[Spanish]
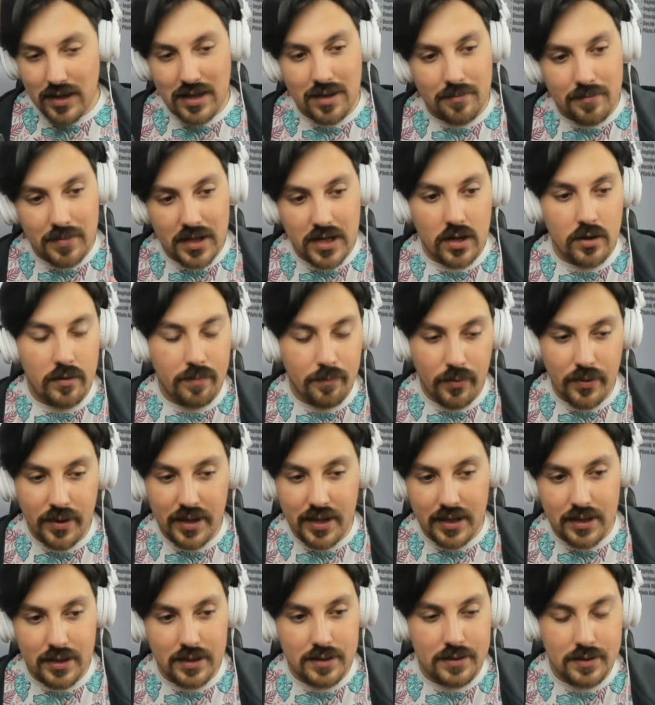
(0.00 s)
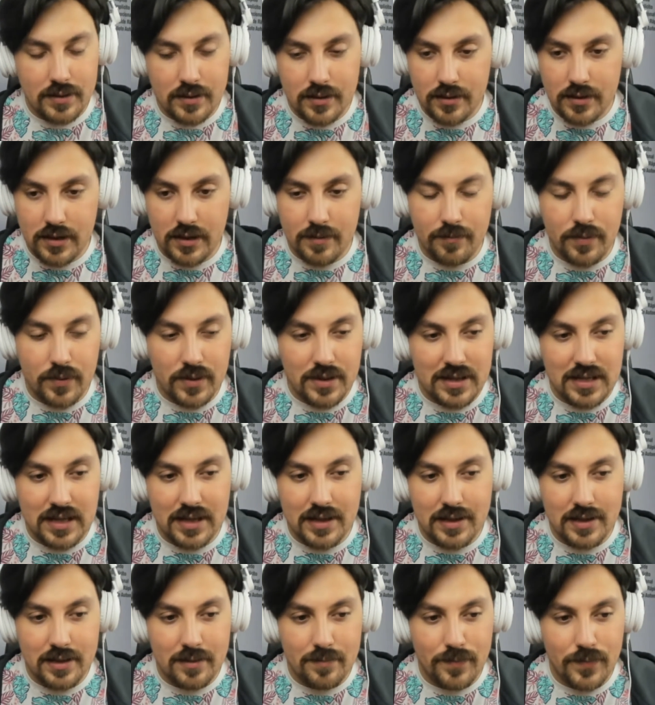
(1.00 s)
Las micros podían
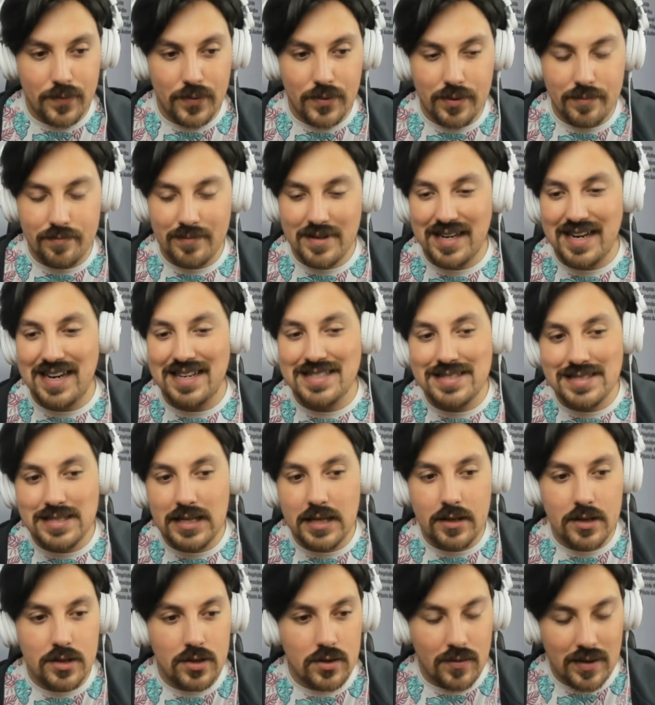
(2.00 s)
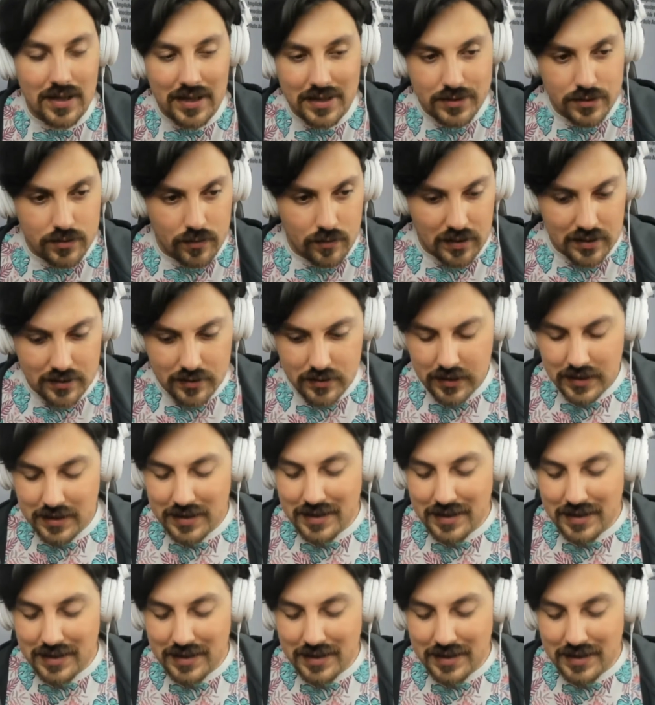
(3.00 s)
transportarte por casi toda la ciudad.